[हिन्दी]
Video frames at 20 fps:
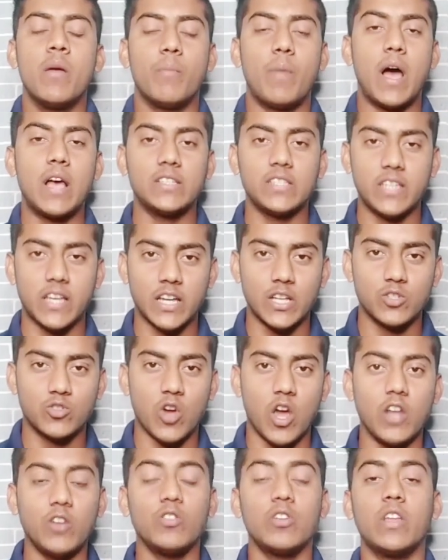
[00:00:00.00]
वहां से जगह
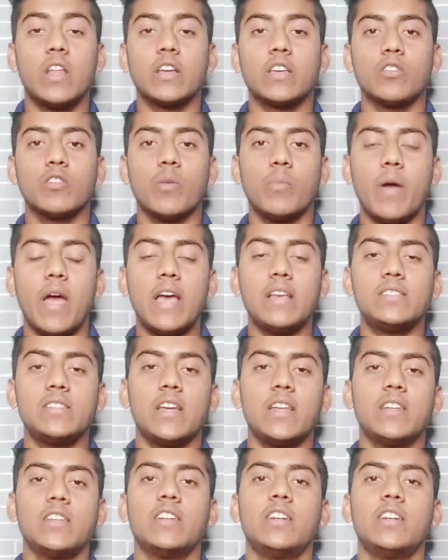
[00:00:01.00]
ज्वाइन हो जाना क्योंकि हम ऐसे